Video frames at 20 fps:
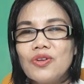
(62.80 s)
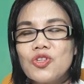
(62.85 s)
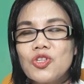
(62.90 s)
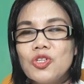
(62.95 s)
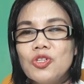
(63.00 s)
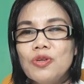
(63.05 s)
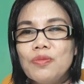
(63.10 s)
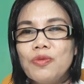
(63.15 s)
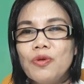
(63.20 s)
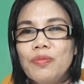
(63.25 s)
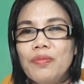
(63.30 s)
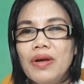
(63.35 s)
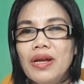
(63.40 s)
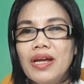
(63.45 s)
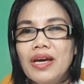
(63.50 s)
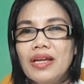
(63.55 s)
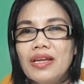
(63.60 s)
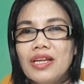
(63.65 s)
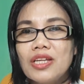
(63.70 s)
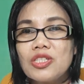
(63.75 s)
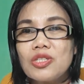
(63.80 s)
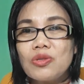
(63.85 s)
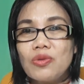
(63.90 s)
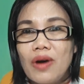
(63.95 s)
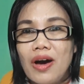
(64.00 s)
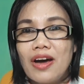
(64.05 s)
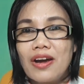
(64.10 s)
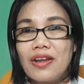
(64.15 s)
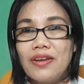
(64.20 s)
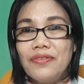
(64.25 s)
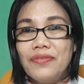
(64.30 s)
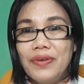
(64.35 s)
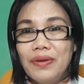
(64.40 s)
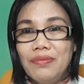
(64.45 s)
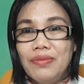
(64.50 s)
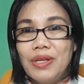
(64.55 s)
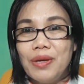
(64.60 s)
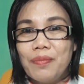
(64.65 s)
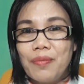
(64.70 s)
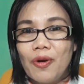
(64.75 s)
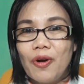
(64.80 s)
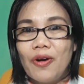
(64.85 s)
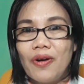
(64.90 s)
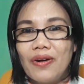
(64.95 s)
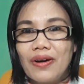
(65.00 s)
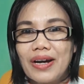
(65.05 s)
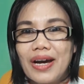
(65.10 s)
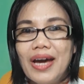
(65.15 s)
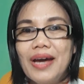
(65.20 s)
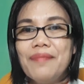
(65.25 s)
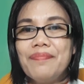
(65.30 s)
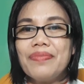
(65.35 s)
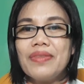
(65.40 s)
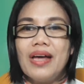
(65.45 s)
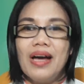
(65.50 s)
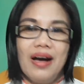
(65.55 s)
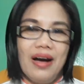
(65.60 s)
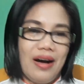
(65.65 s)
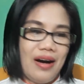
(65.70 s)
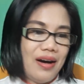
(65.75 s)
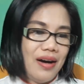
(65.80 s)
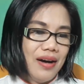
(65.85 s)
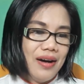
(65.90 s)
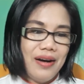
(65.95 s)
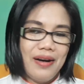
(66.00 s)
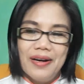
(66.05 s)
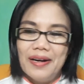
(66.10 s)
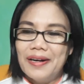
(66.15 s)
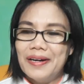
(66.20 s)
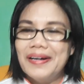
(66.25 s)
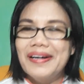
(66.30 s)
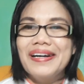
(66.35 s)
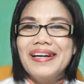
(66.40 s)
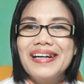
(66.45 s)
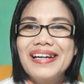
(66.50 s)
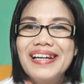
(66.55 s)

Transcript: gusto nyo pong bilhin, that's 250 po. Okay? Uh,